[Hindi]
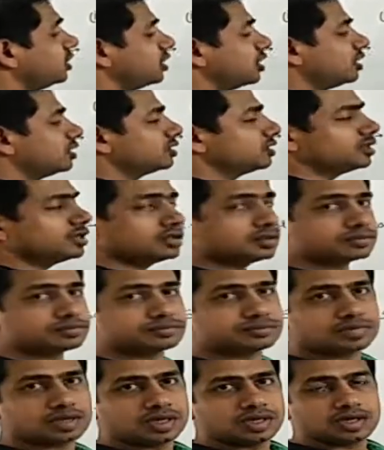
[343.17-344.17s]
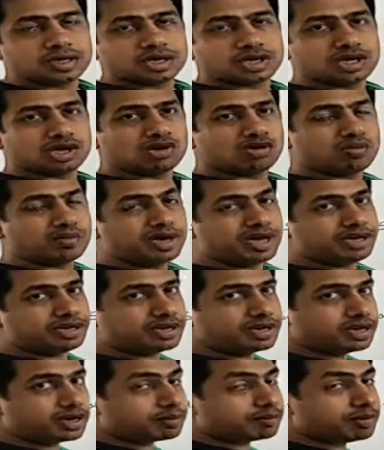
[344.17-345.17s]
देखा था
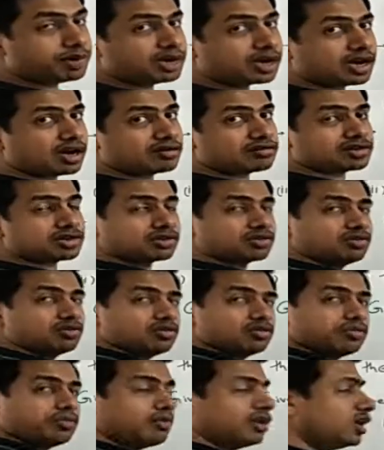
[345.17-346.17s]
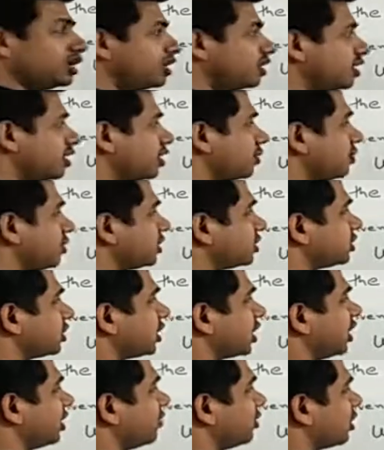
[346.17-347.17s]
किलोमीटर पर आवर को मीटर पर
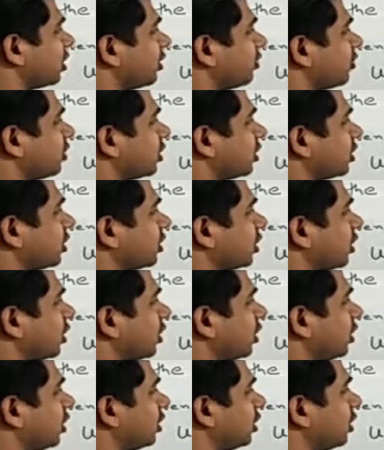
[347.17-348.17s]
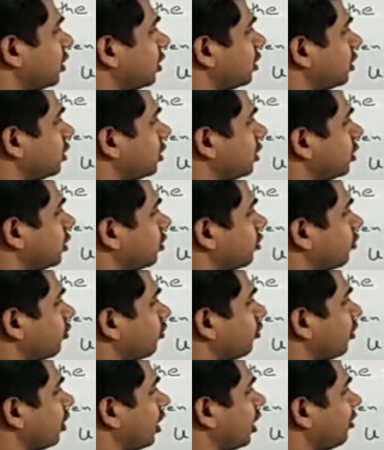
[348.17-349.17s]
सेकंड में कन्वर्ट करने के लिए
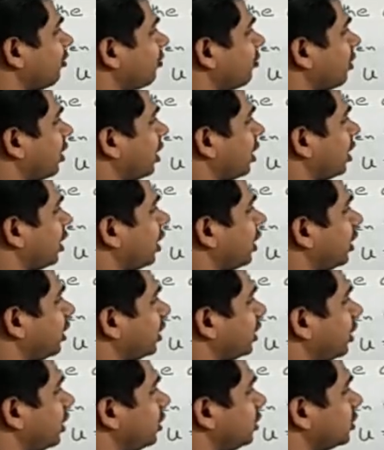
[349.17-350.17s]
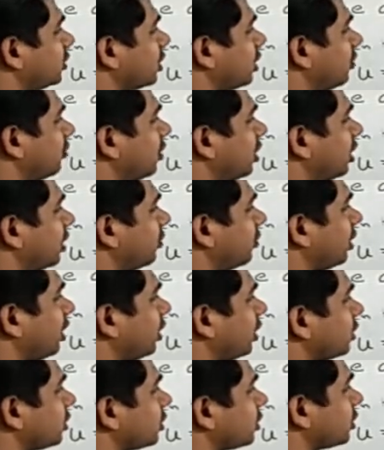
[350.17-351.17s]
5 बाय एटीन से हम
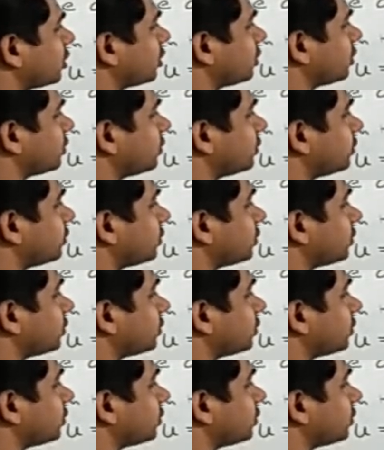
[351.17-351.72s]
मल्टीप्लाई कर सकते हैं